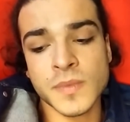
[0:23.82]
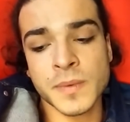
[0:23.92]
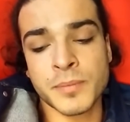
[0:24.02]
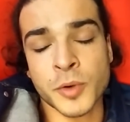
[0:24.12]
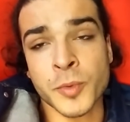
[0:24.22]

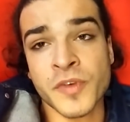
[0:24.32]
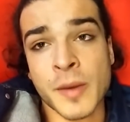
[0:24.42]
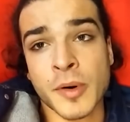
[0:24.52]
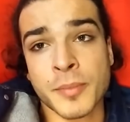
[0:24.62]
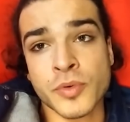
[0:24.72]
promuoviamo
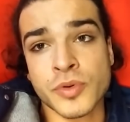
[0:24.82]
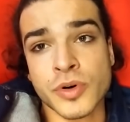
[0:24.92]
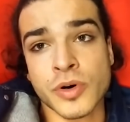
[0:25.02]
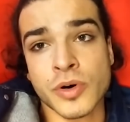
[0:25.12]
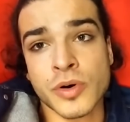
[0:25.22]

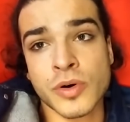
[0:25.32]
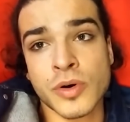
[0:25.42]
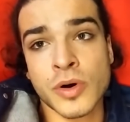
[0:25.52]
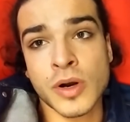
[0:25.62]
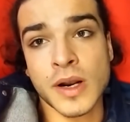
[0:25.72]
appunto
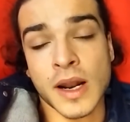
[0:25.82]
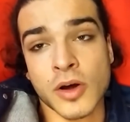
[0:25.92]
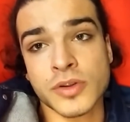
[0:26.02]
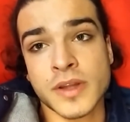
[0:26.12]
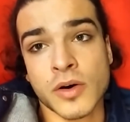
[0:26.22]
la
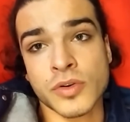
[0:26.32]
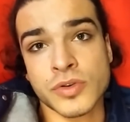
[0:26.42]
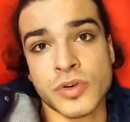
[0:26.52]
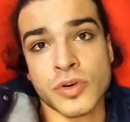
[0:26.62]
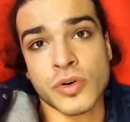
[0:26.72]
lotta
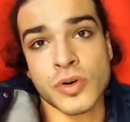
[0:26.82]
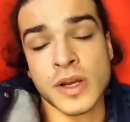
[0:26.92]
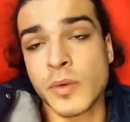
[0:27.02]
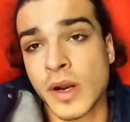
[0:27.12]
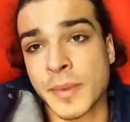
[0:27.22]
contro
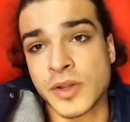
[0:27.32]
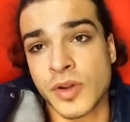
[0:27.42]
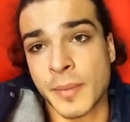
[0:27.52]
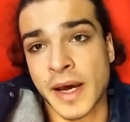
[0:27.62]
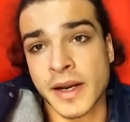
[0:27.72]
l'inquinamento dei
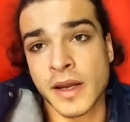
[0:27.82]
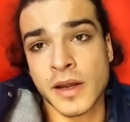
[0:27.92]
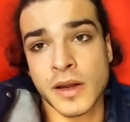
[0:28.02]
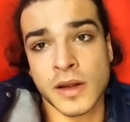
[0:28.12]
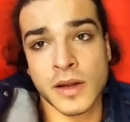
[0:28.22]
mari,
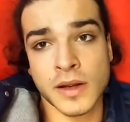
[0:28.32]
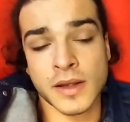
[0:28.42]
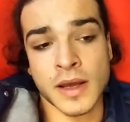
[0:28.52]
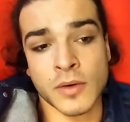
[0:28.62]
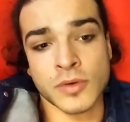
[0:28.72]
che
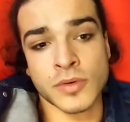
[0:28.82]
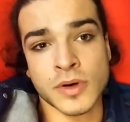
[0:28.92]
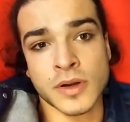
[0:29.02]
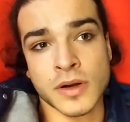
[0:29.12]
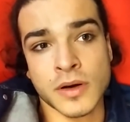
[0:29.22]
è un,
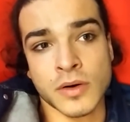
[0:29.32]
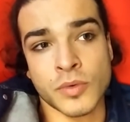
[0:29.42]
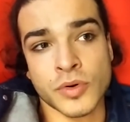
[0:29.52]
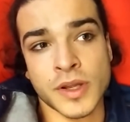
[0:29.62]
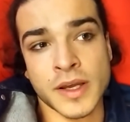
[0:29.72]
uno
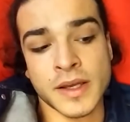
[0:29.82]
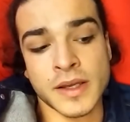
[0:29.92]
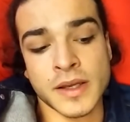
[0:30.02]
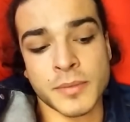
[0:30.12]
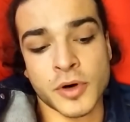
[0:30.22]

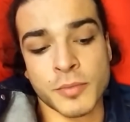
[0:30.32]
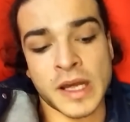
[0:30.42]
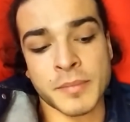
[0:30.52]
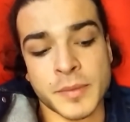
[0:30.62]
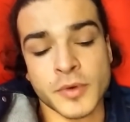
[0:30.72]
dei
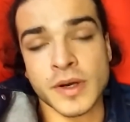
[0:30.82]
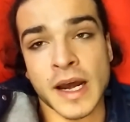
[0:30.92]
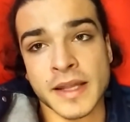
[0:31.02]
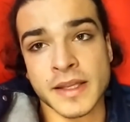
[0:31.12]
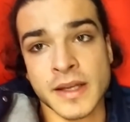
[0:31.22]
problemi più
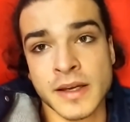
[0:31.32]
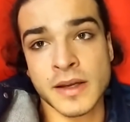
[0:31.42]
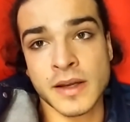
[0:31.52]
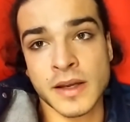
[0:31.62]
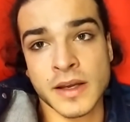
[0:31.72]
grandi
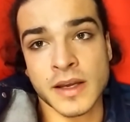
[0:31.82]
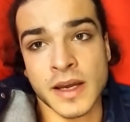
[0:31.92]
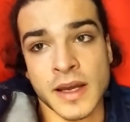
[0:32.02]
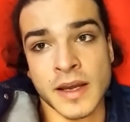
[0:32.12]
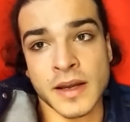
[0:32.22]

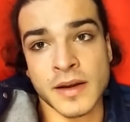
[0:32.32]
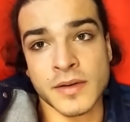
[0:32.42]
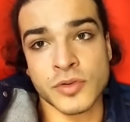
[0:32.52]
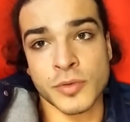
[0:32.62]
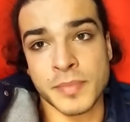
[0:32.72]
che
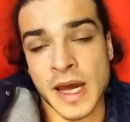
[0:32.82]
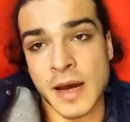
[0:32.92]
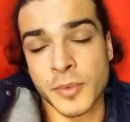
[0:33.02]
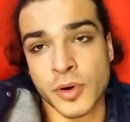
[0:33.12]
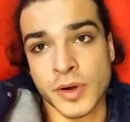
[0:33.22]

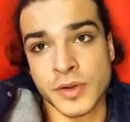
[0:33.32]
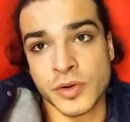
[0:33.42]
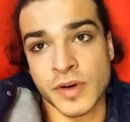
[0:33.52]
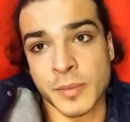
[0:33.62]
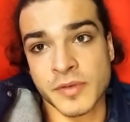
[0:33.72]
dobbiamo e
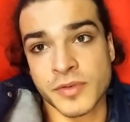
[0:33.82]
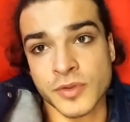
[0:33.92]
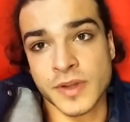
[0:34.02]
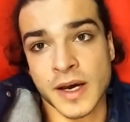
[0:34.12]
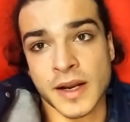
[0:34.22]
dovremo
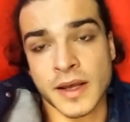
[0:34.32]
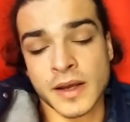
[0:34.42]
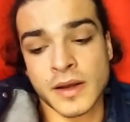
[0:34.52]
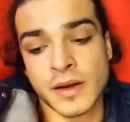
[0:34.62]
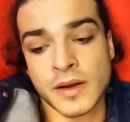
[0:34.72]
affrontare
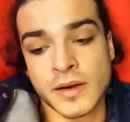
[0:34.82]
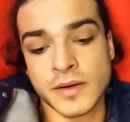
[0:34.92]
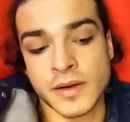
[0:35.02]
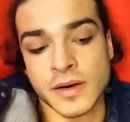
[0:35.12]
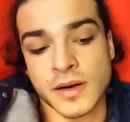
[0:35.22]

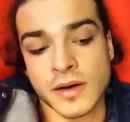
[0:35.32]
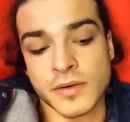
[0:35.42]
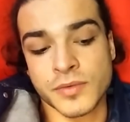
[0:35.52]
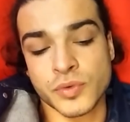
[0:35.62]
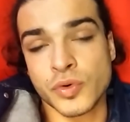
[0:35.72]
nel
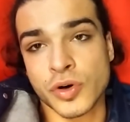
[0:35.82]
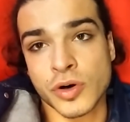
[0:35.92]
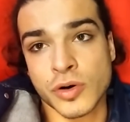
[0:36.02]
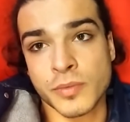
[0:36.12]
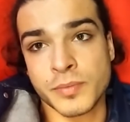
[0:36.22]

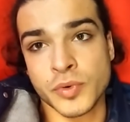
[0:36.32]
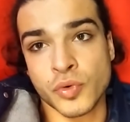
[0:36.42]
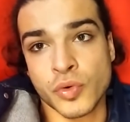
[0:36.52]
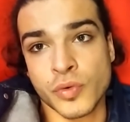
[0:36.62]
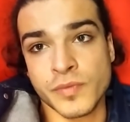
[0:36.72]
futuro più
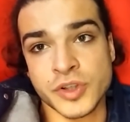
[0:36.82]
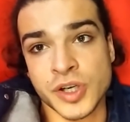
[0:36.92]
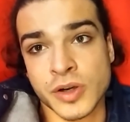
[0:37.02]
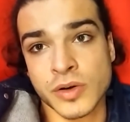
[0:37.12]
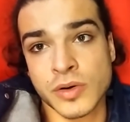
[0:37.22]
vicino